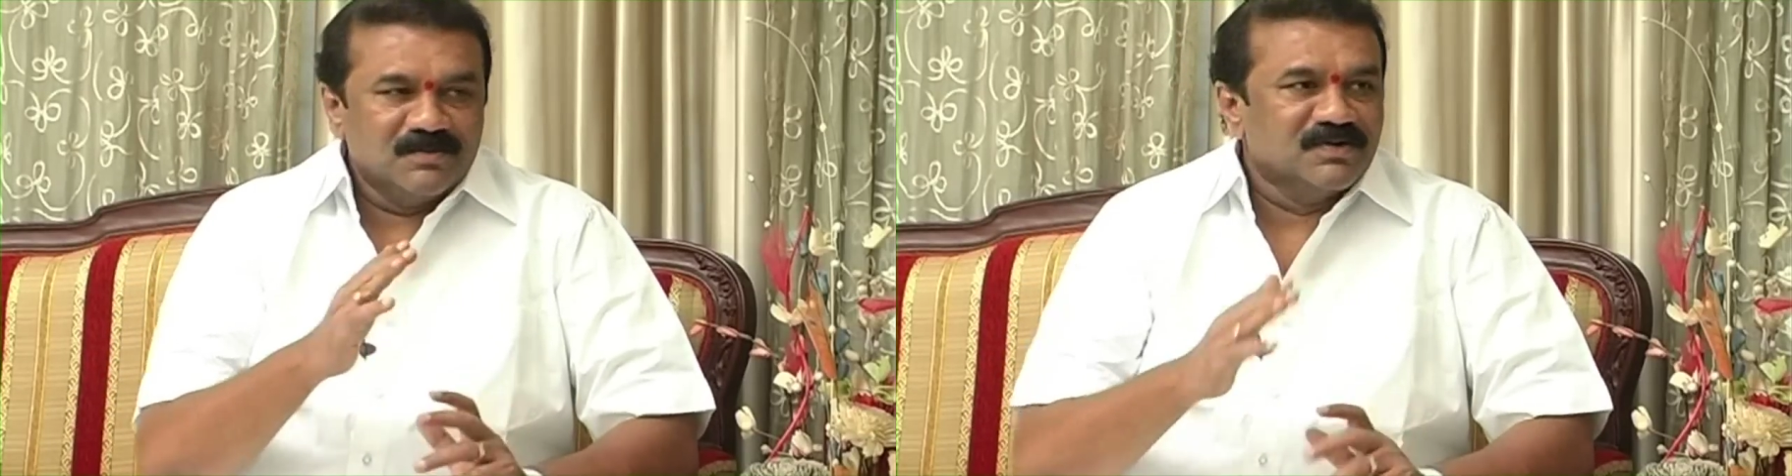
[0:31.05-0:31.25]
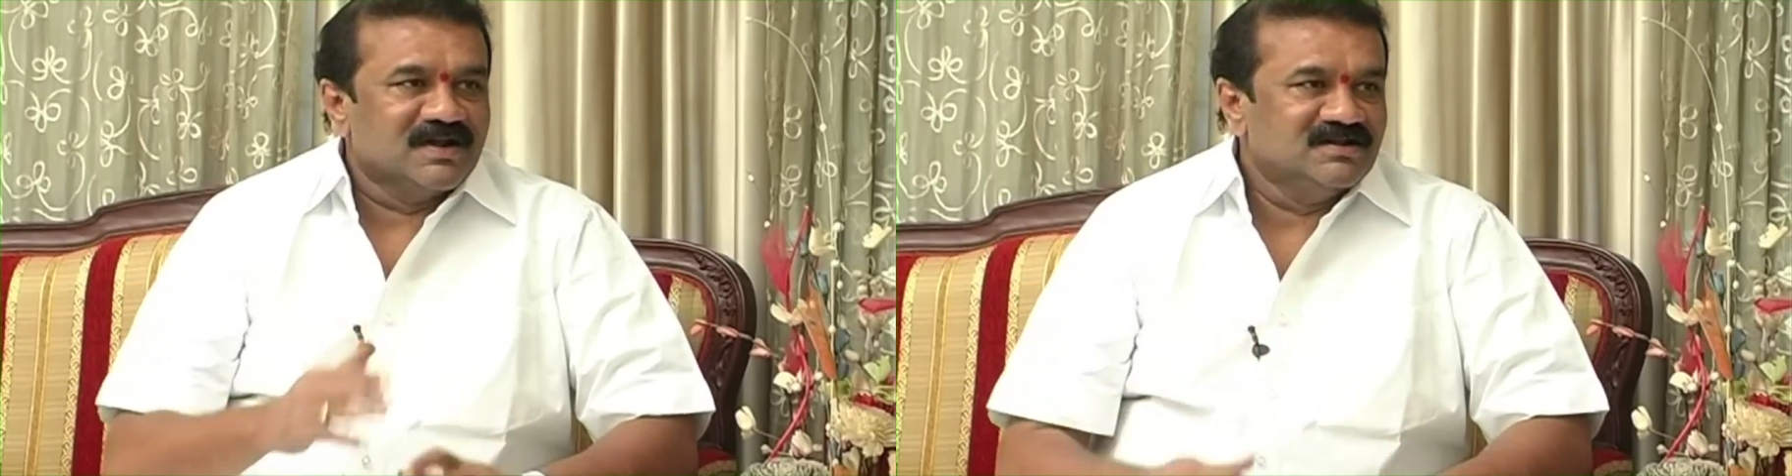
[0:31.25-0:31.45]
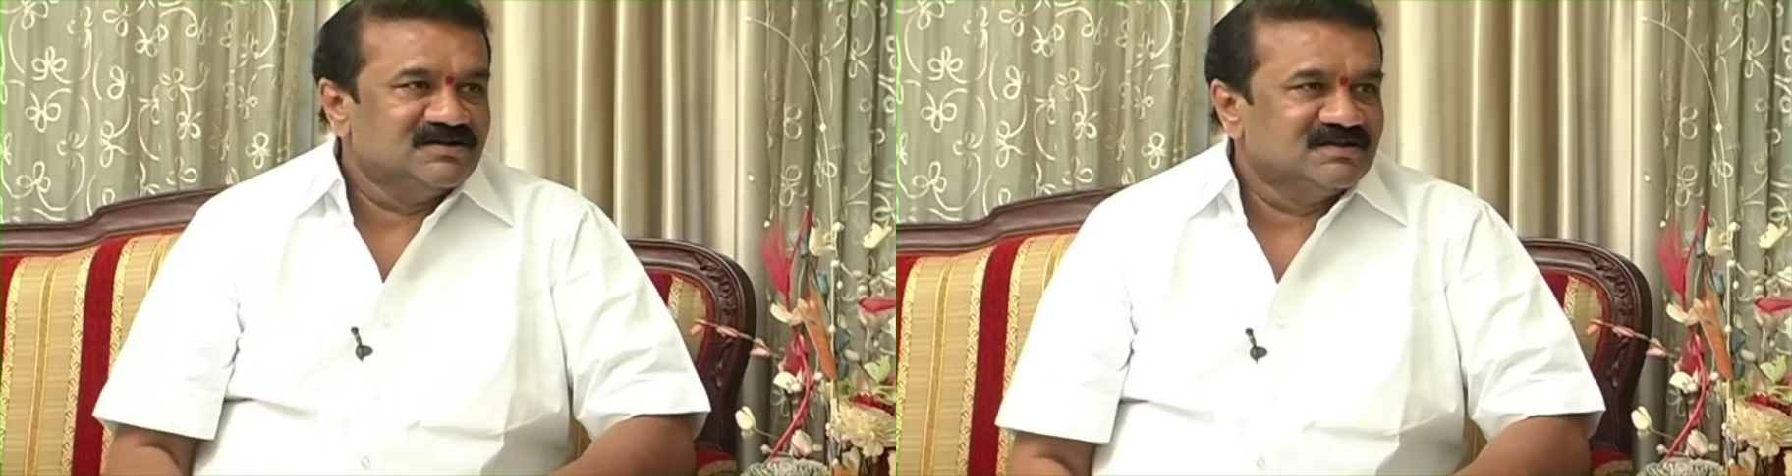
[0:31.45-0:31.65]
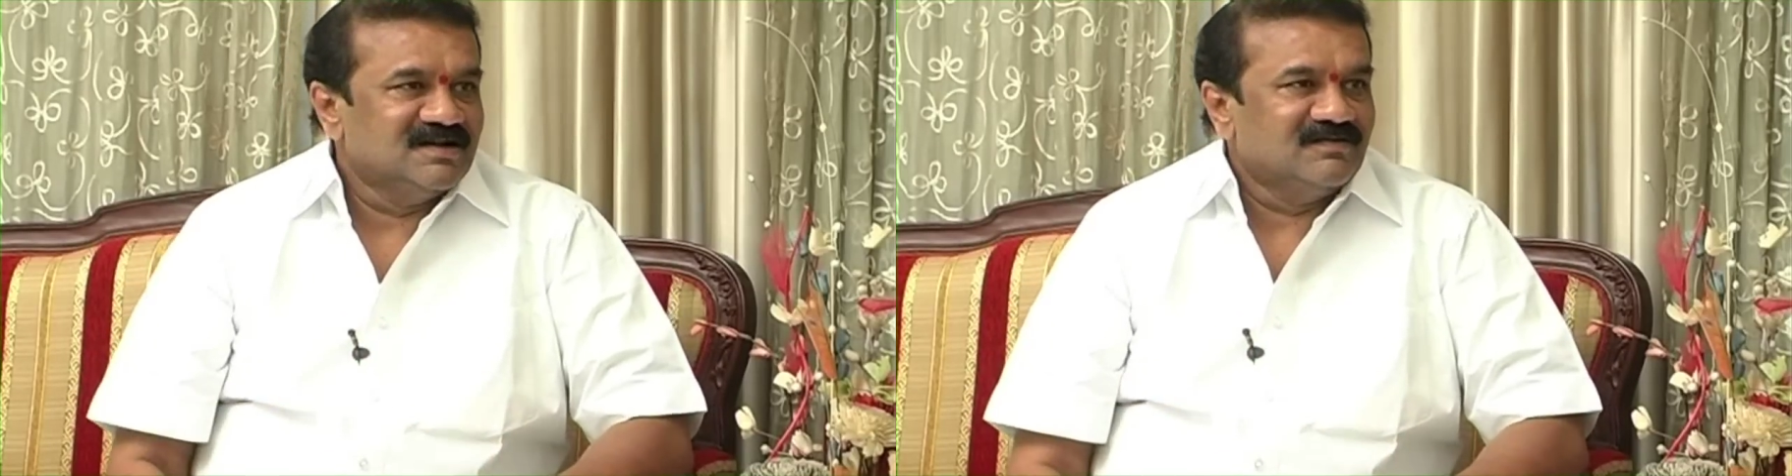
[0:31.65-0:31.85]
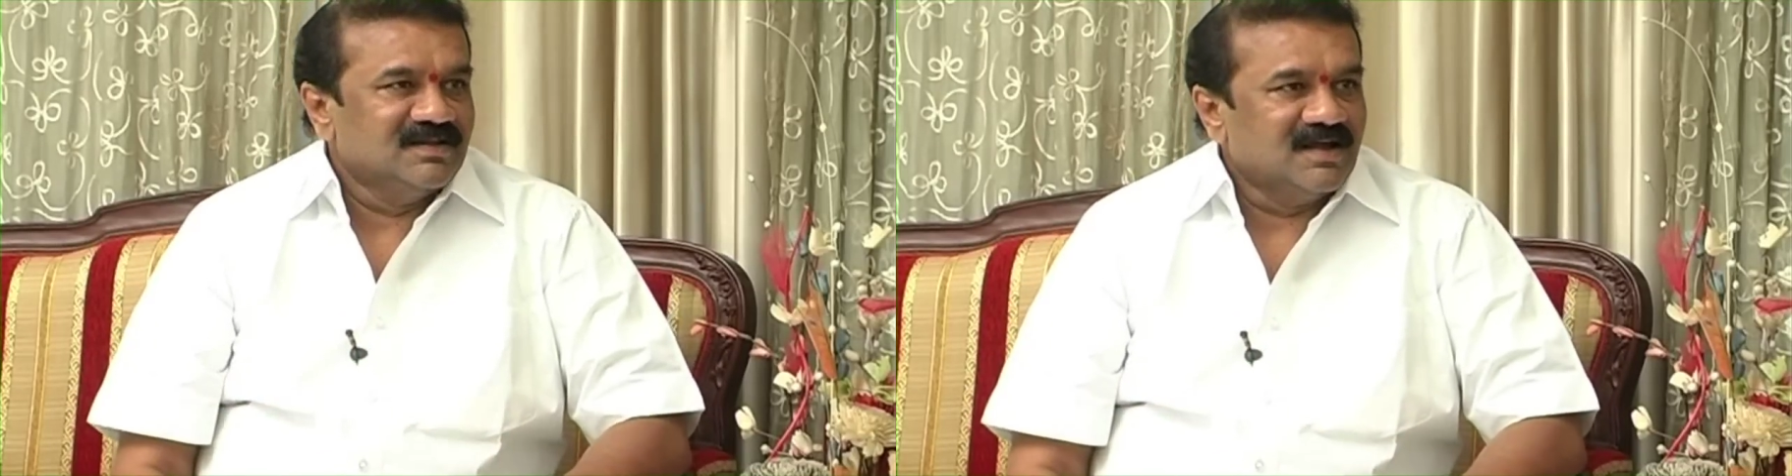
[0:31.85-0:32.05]
టర్మ్ గెలిచిన
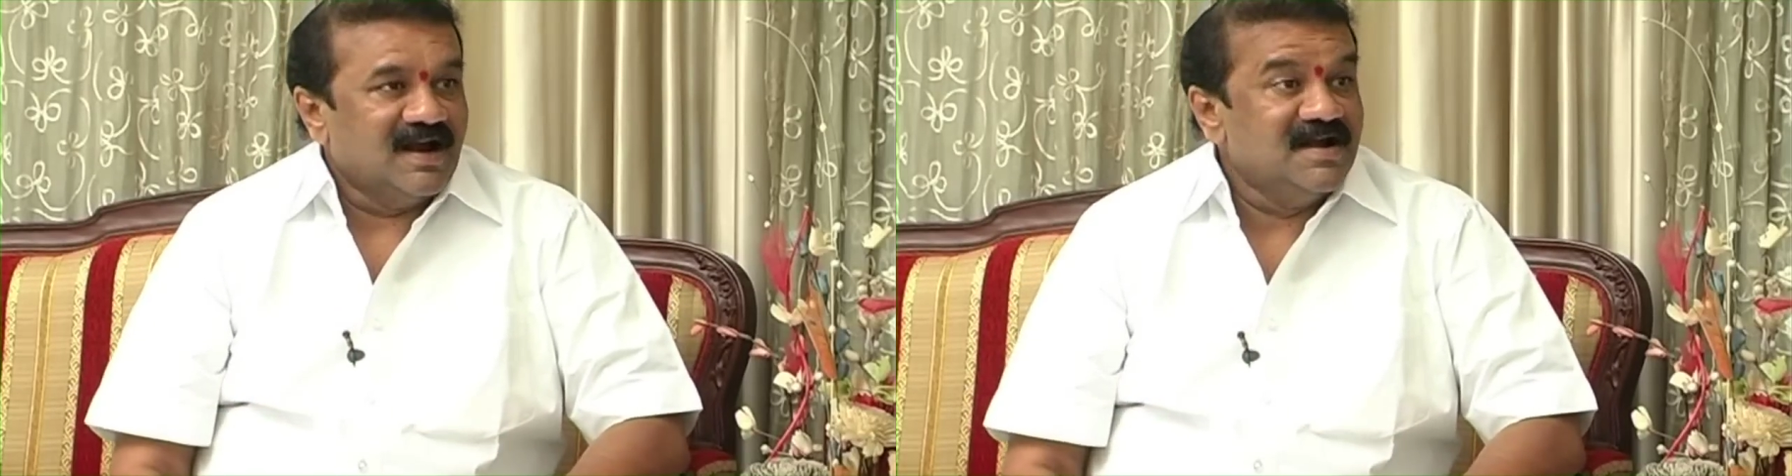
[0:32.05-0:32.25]
తర్వాత